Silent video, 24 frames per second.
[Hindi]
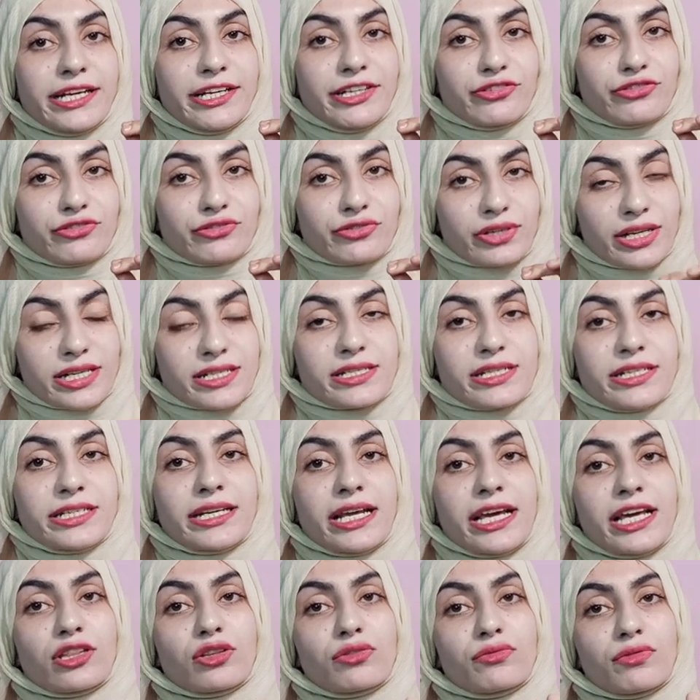इंटरेस्टेड
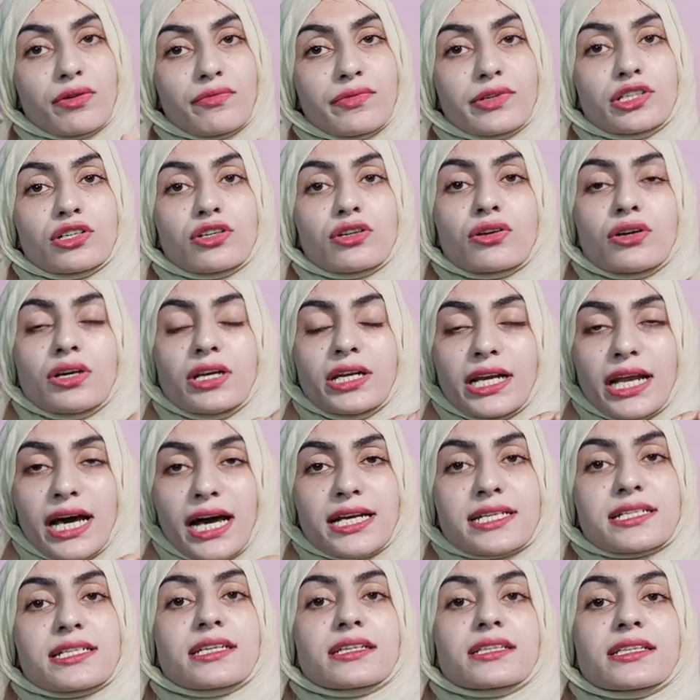है तो वो वीडियो को
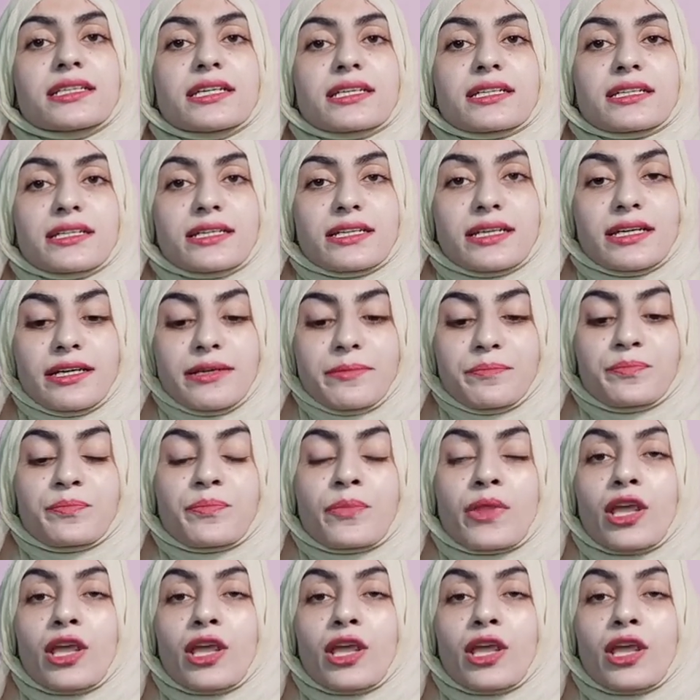लास्ट तक देखते रहें